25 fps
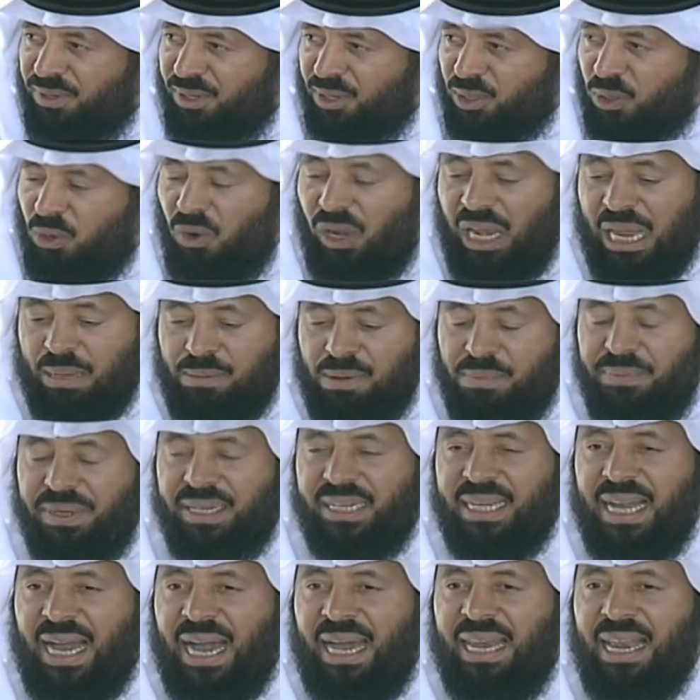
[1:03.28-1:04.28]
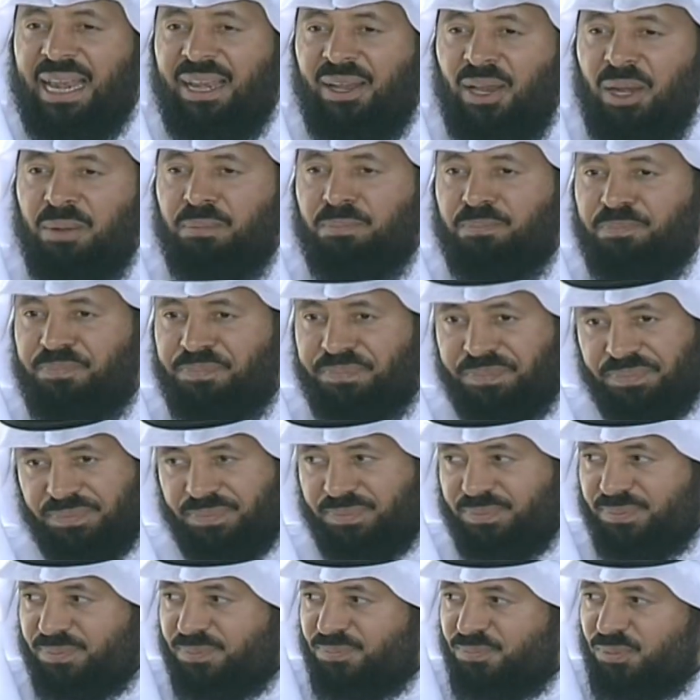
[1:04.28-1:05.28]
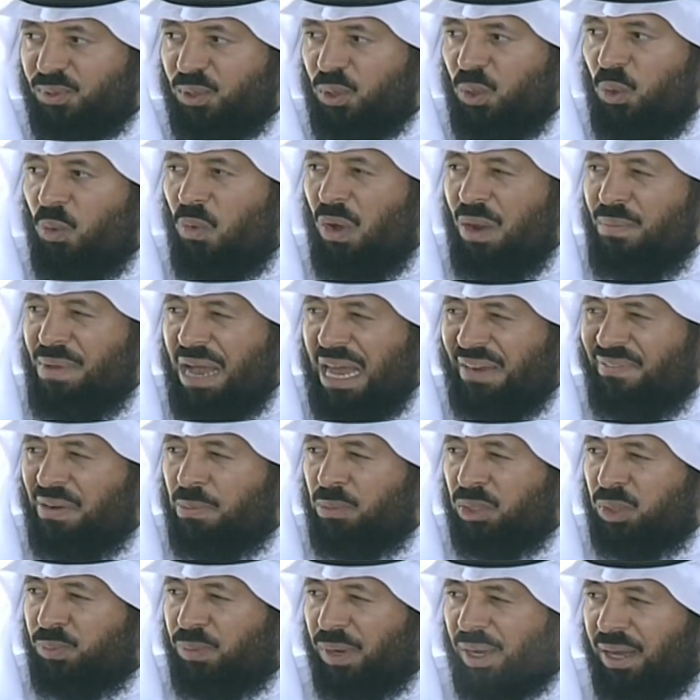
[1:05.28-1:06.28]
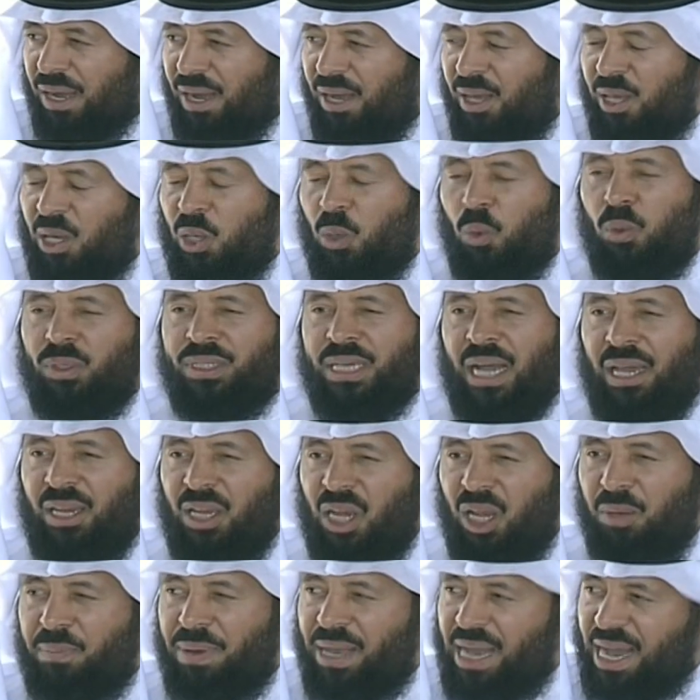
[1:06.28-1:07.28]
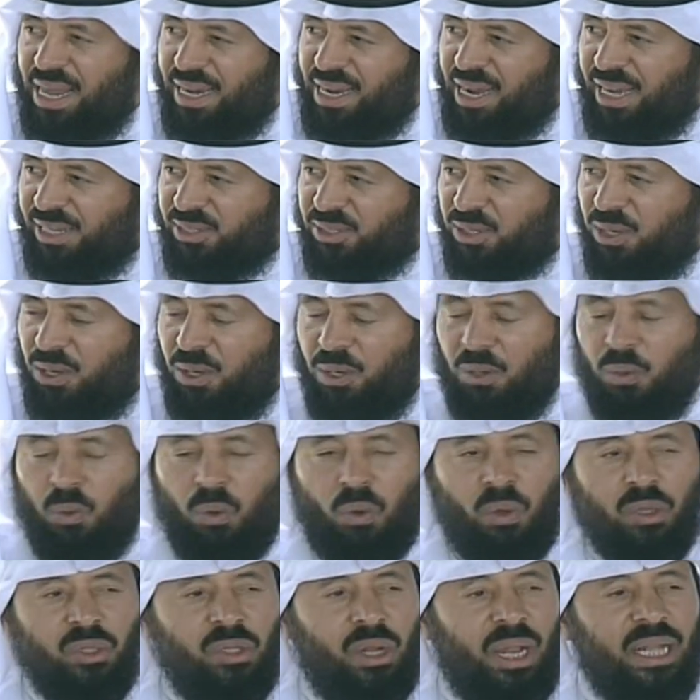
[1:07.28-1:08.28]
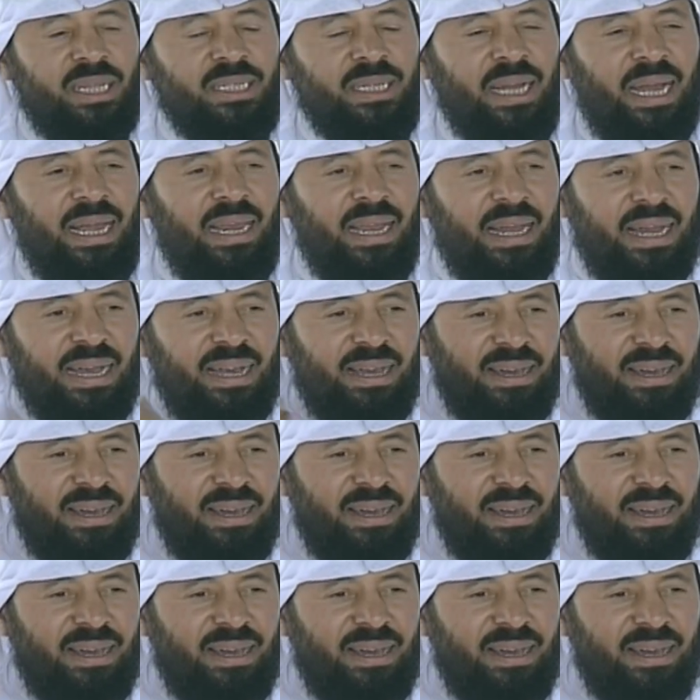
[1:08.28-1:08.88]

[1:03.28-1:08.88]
كلها مبنية على العلم والمعرفة المسبقة وتحليل البيانات وقدرتك على